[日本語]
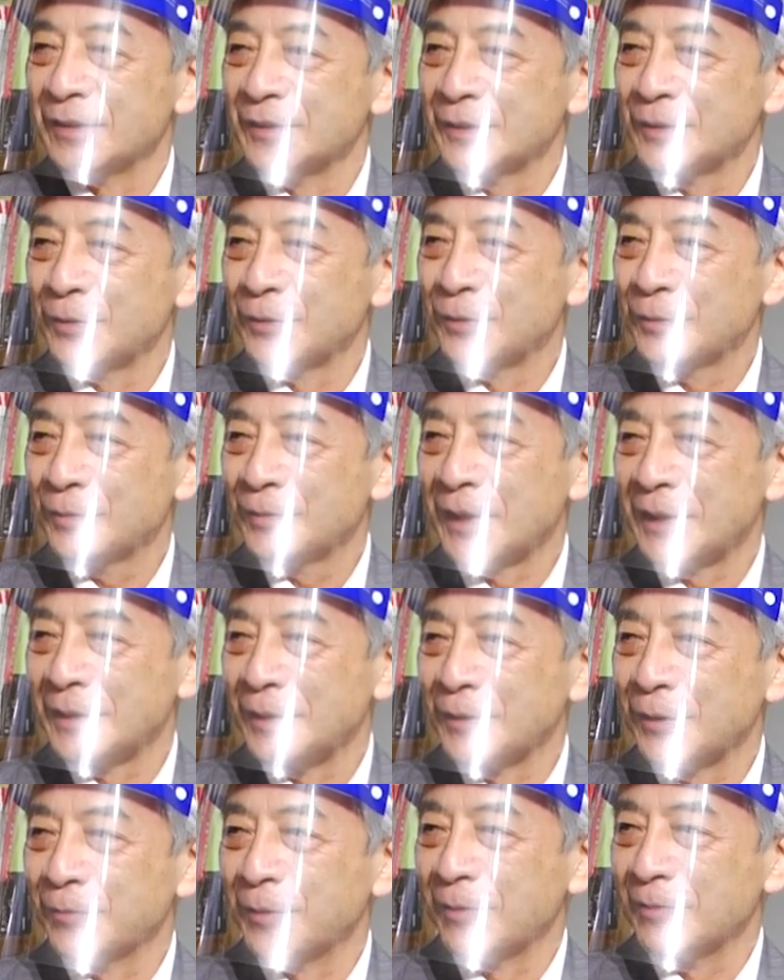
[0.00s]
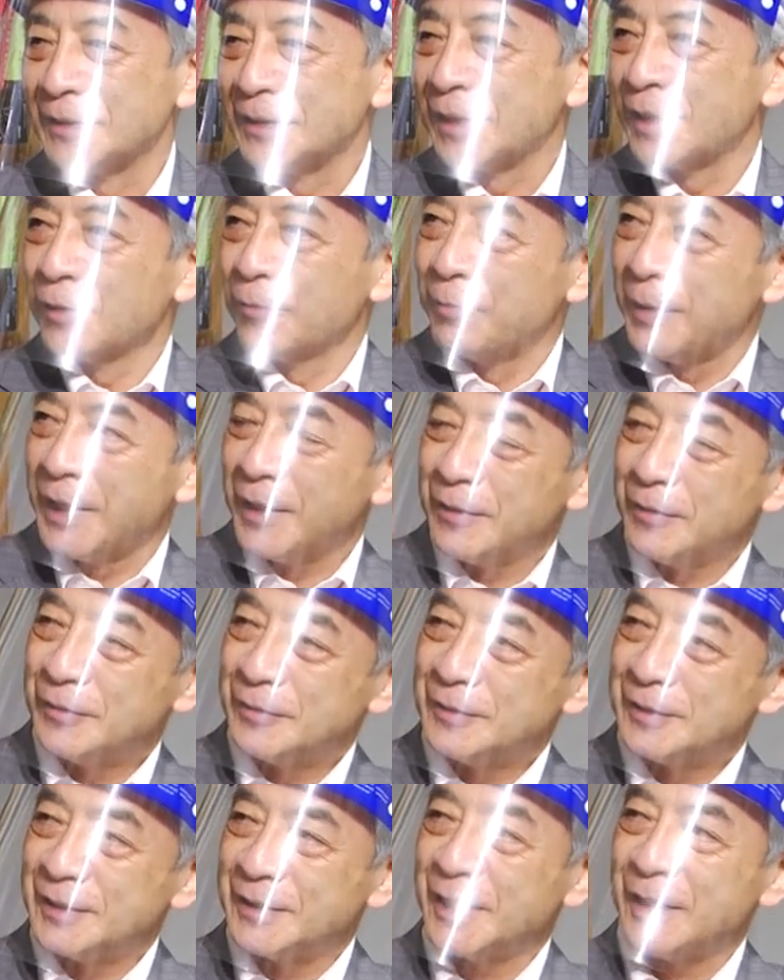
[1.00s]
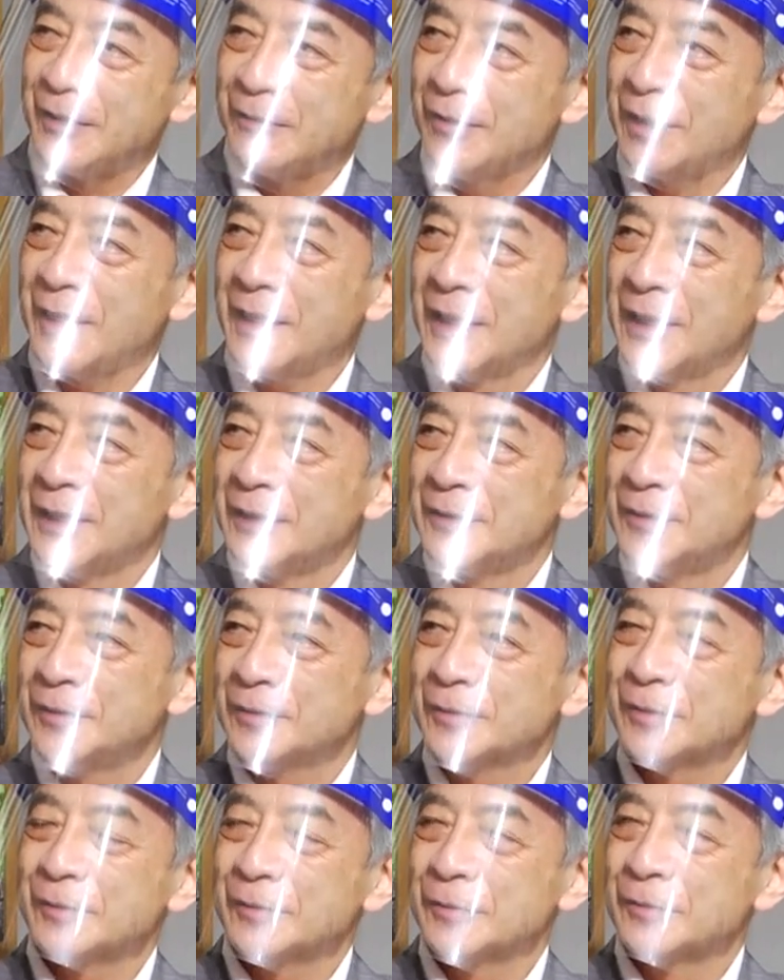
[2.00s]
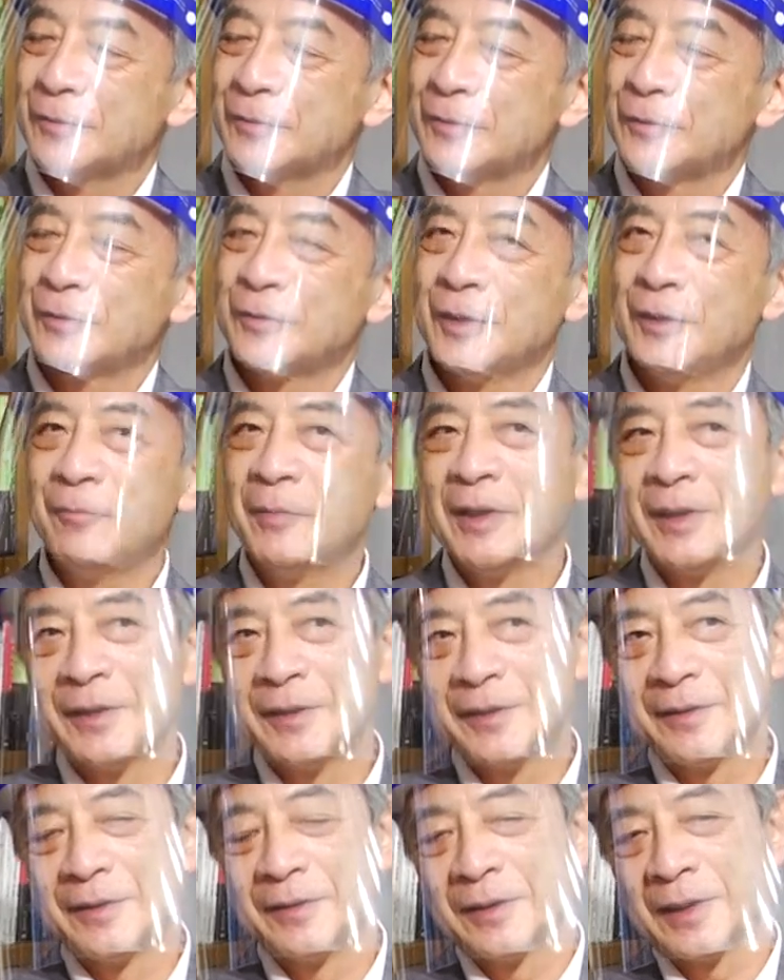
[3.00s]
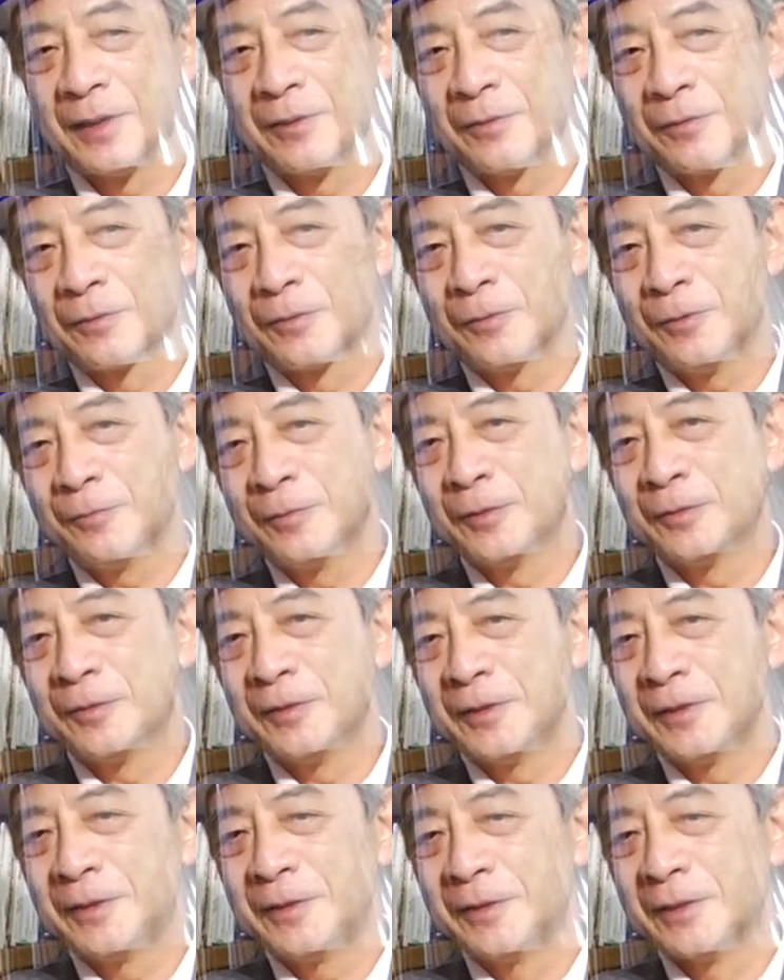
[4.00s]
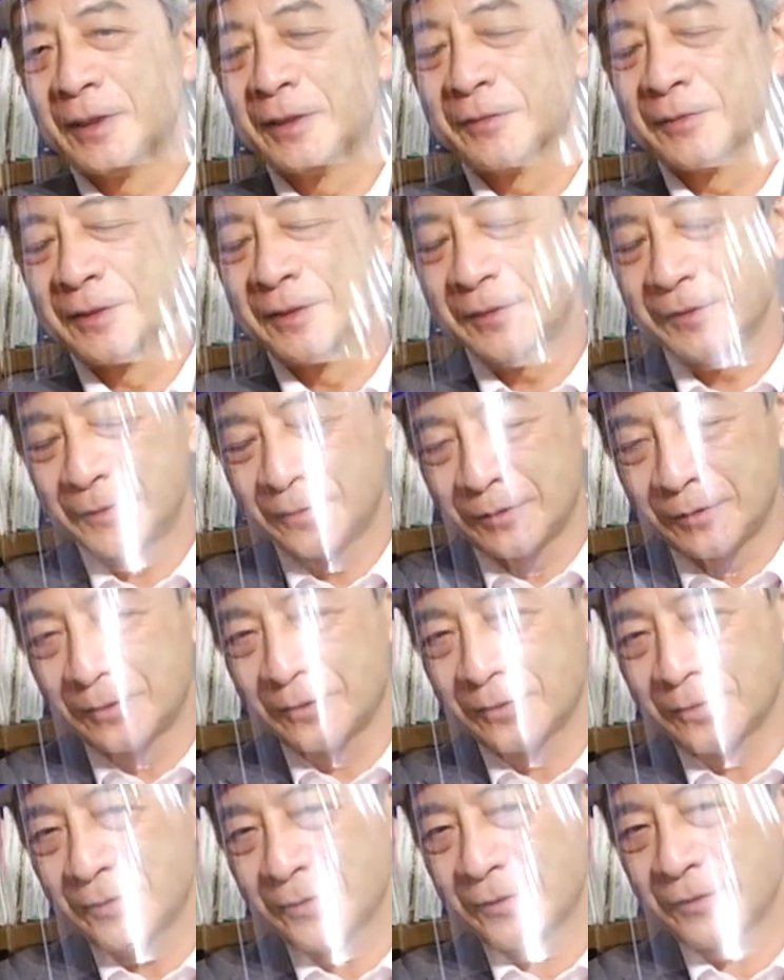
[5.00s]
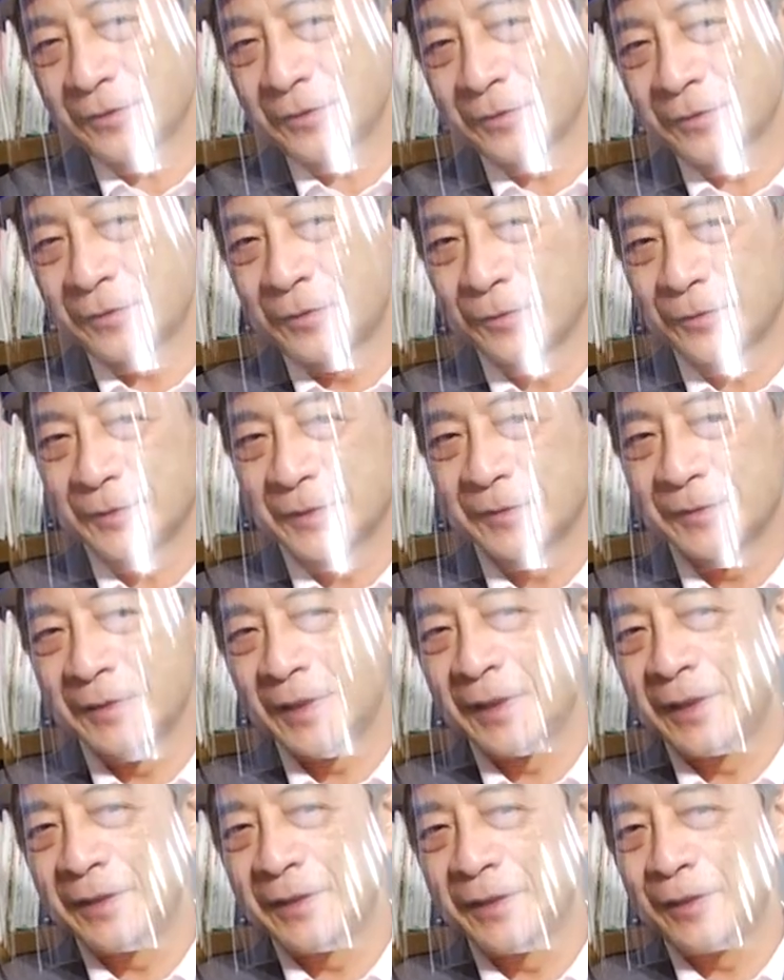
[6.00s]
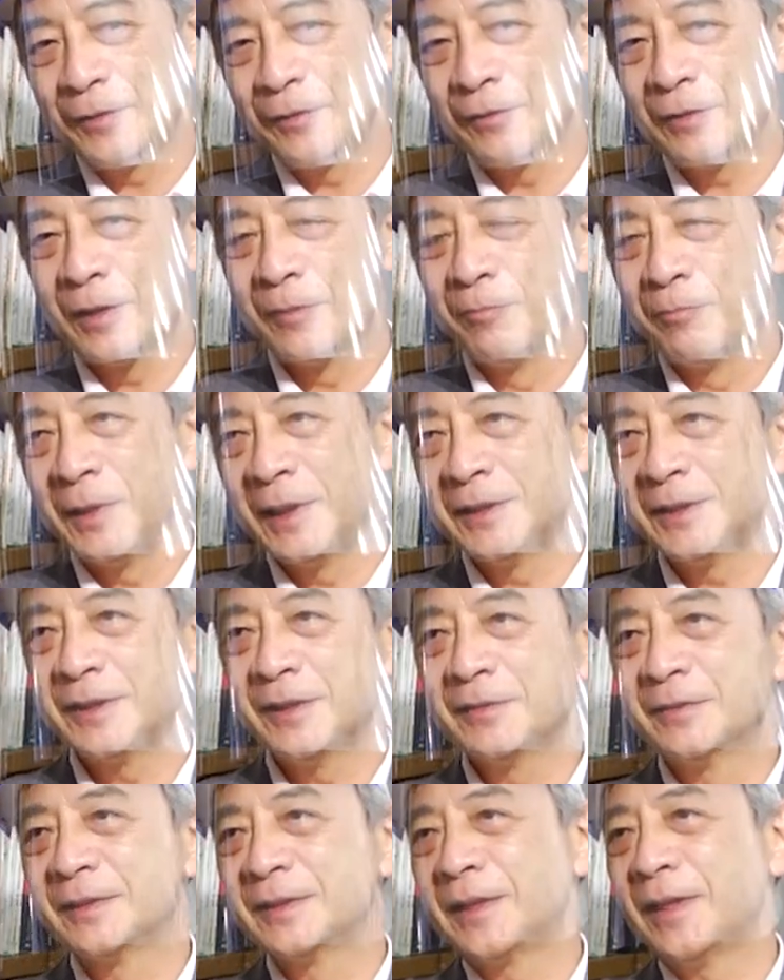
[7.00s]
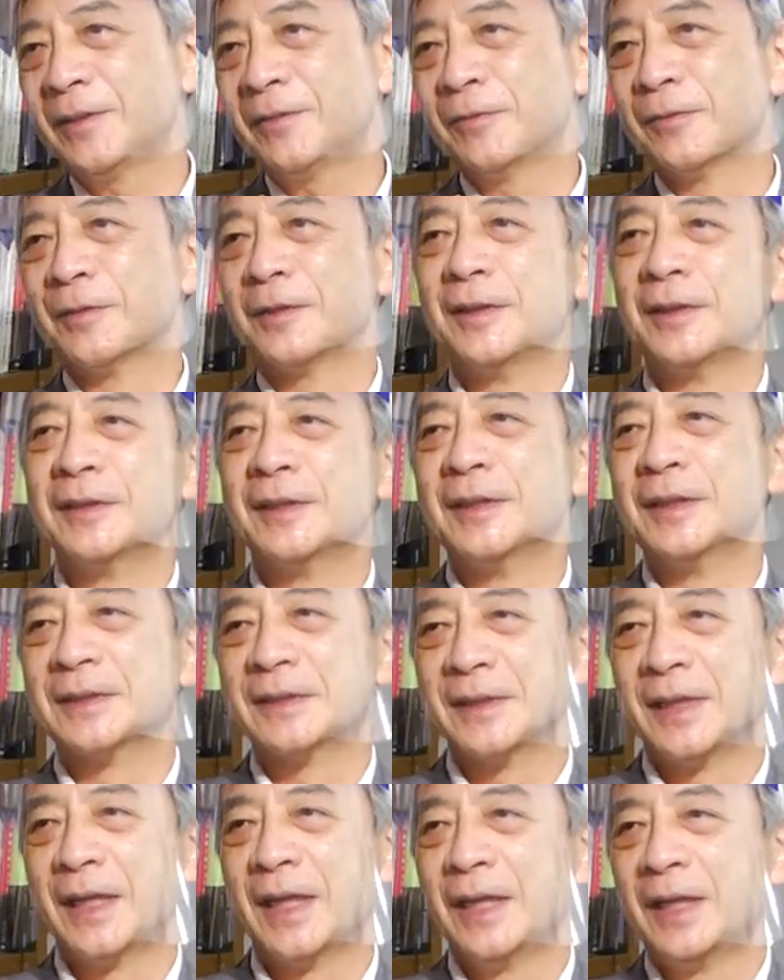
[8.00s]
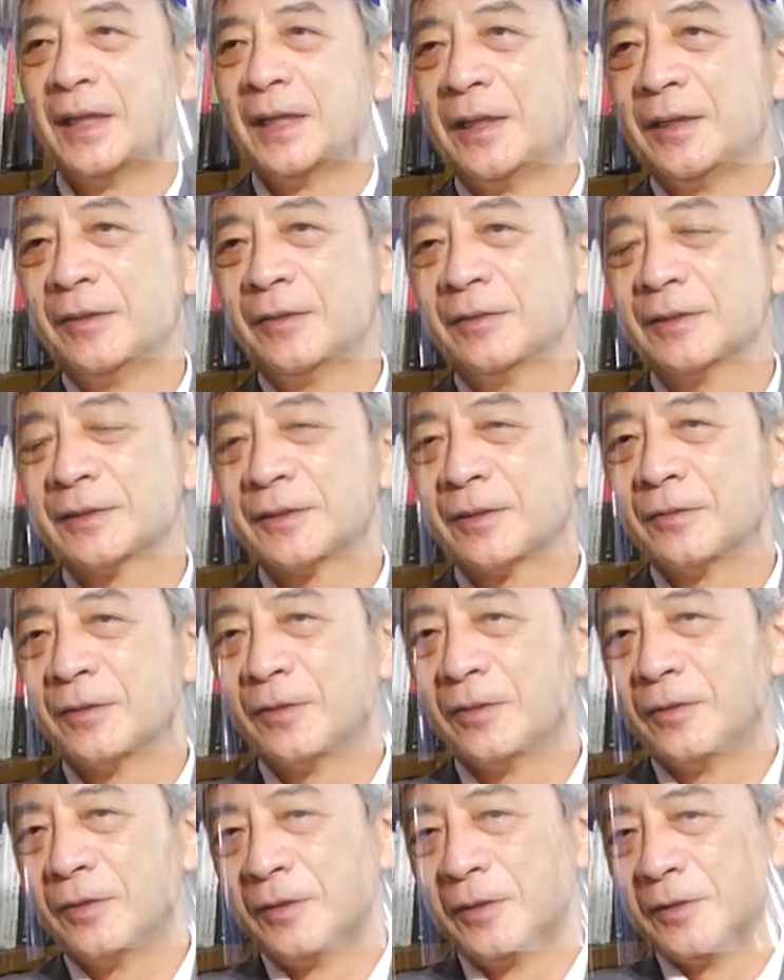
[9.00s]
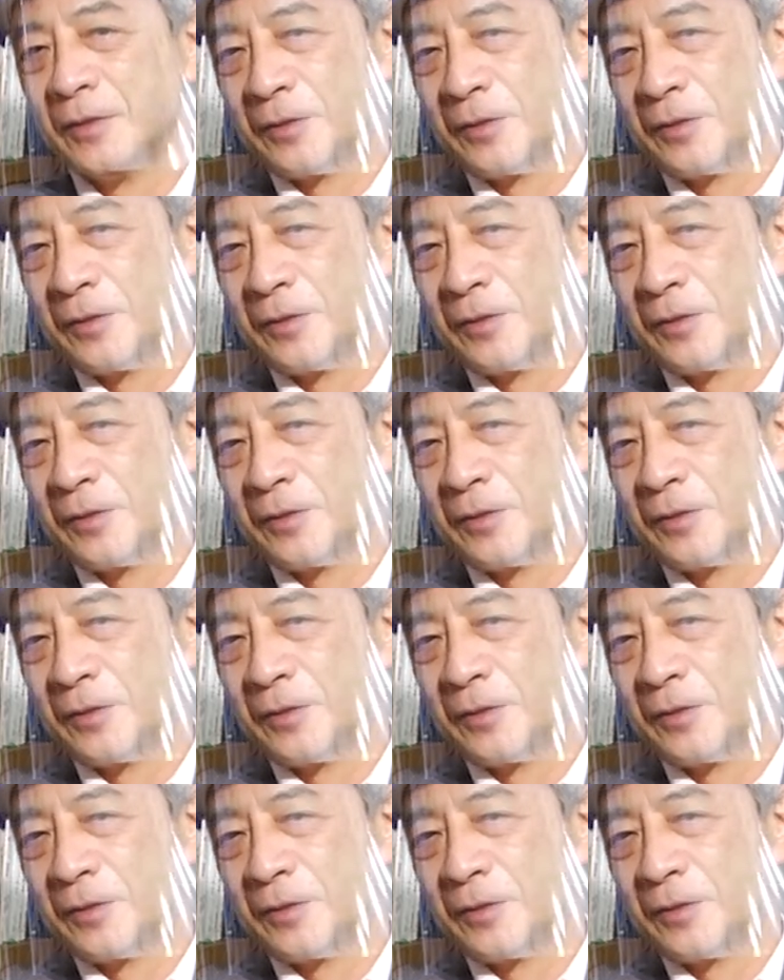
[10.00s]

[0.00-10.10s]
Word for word: そういうことなんだと思います。米軍自体は中国のことを今ここもとずっとここ数年言ってるのはペーシングスレッドって言ってですね、要はその